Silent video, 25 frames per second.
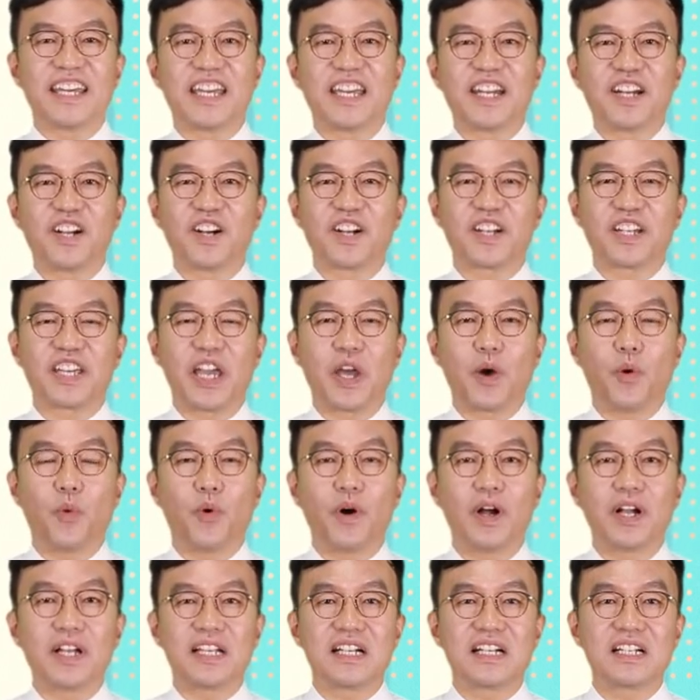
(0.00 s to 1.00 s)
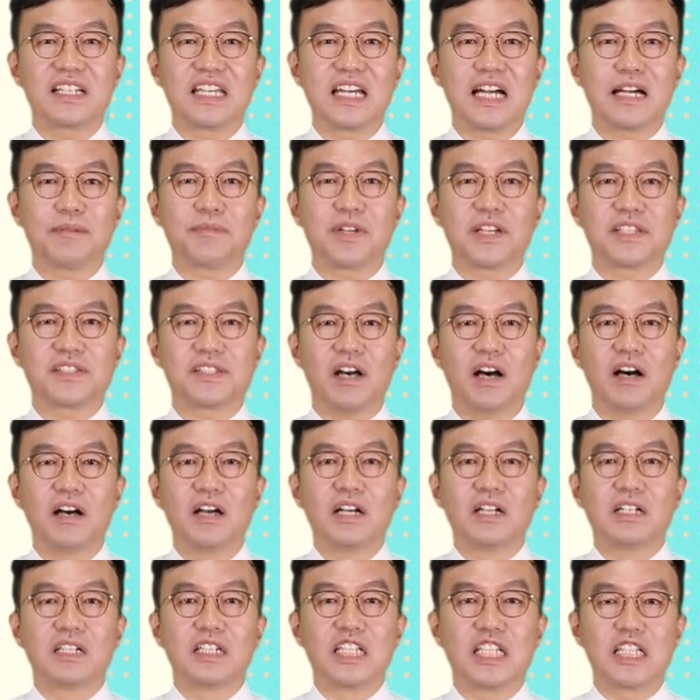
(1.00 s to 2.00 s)
이렇게 원리를
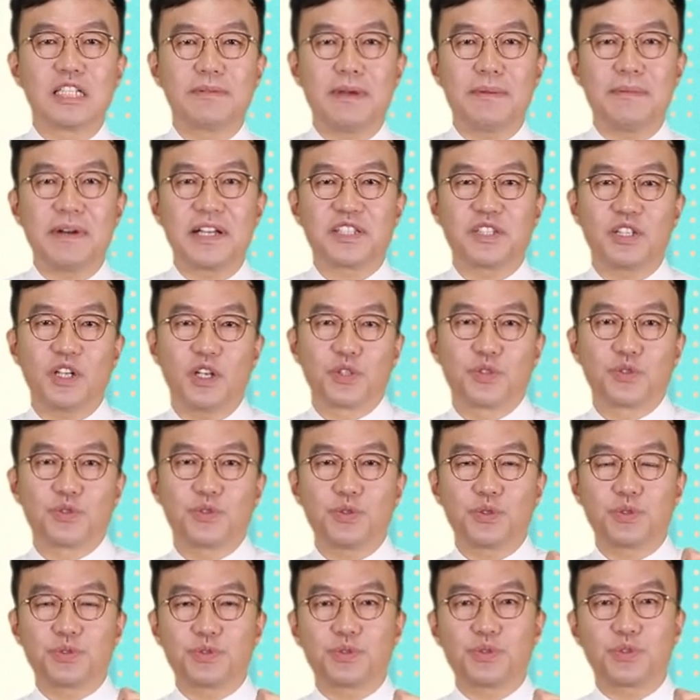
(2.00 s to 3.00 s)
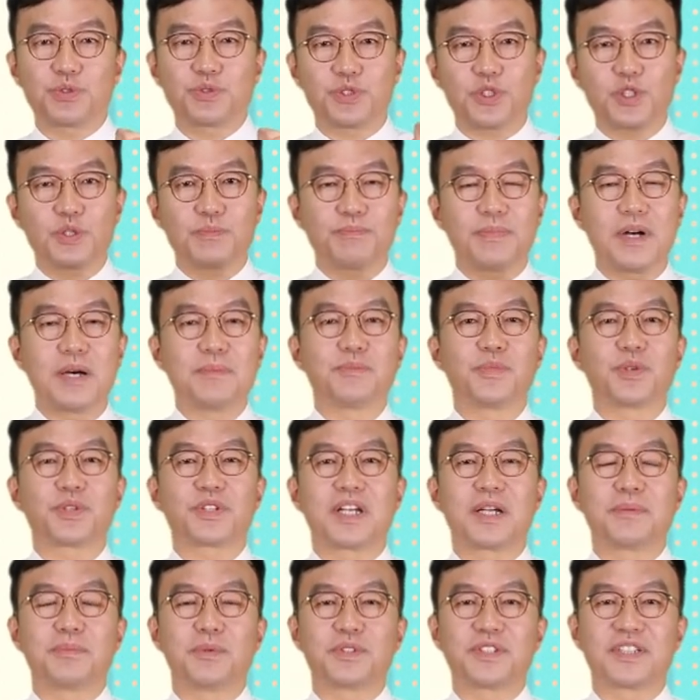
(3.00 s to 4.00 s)
이해하면서 리듬에 맞춰 쭉쭉쭉
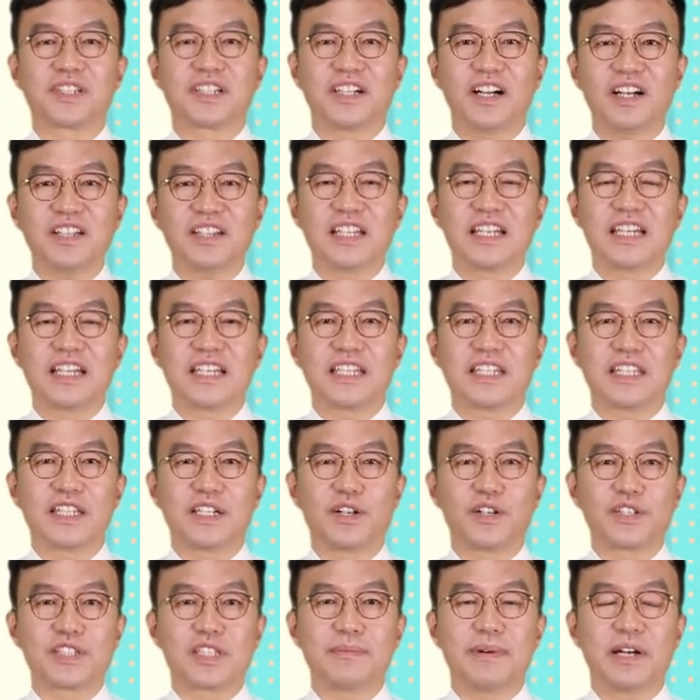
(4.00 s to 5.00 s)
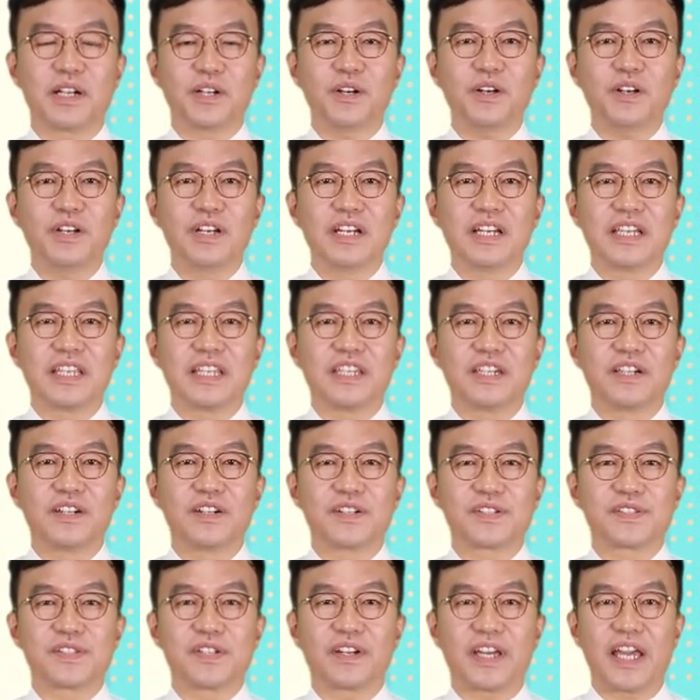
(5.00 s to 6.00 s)
반복해 보는 것 이것이 바로
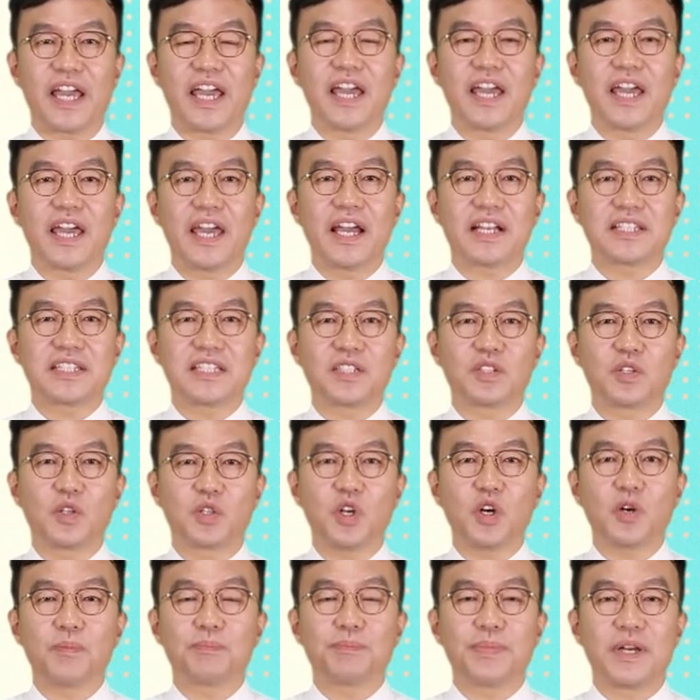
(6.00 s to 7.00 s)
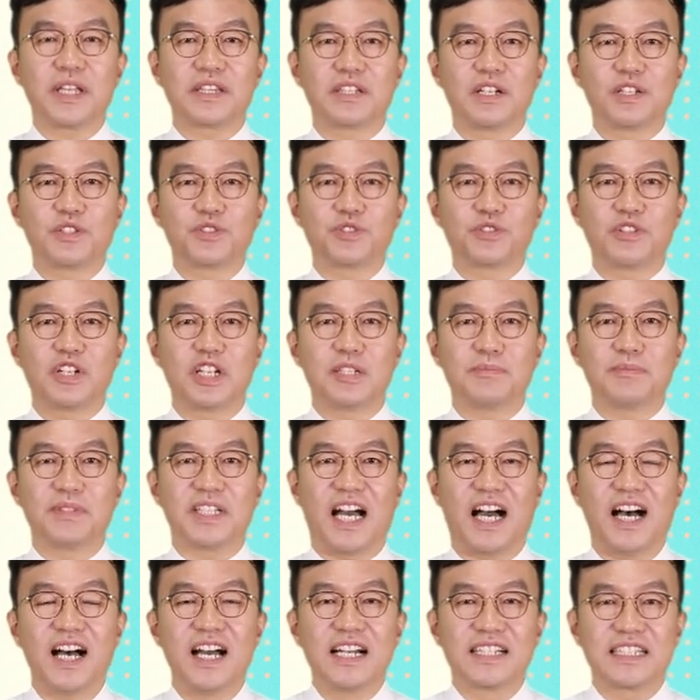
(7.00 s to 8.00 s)
이영석의 핵심 곡곡 패턴
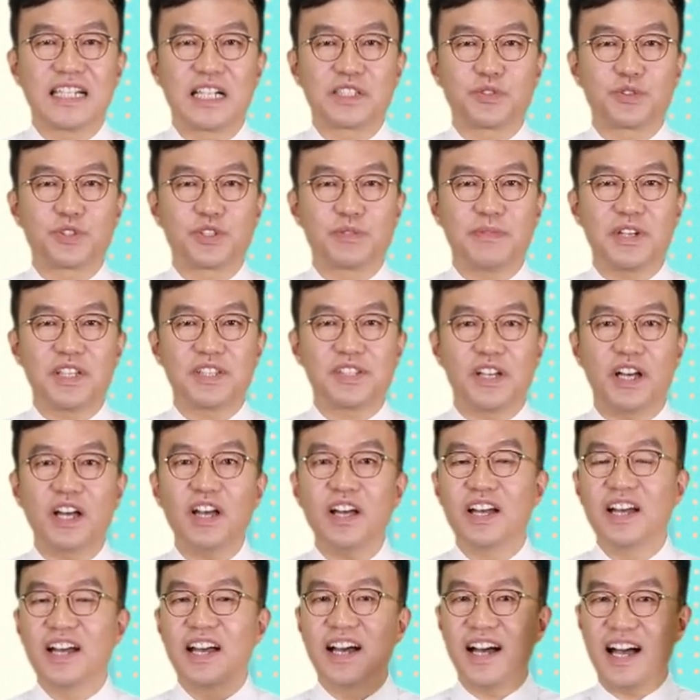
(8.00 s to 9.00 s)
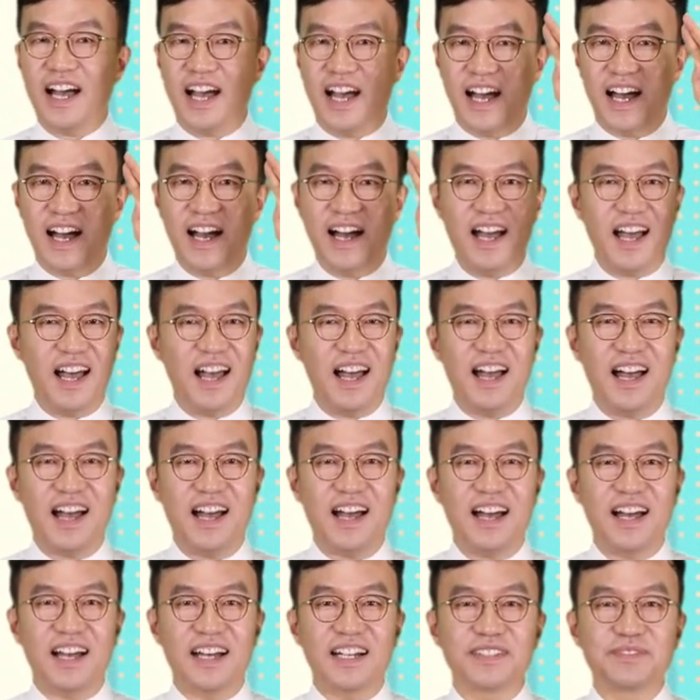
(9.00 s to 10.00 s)
중거입니다. 다 좋으면서
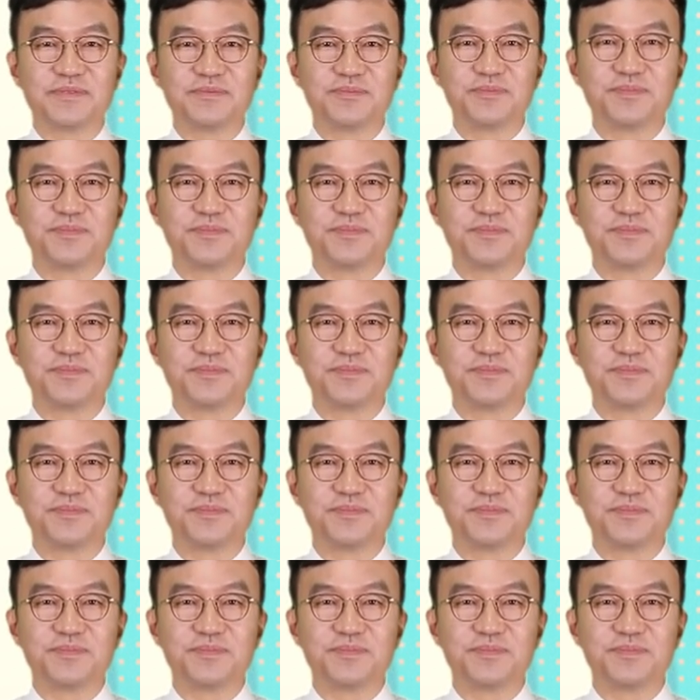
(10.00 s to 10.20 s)
아하!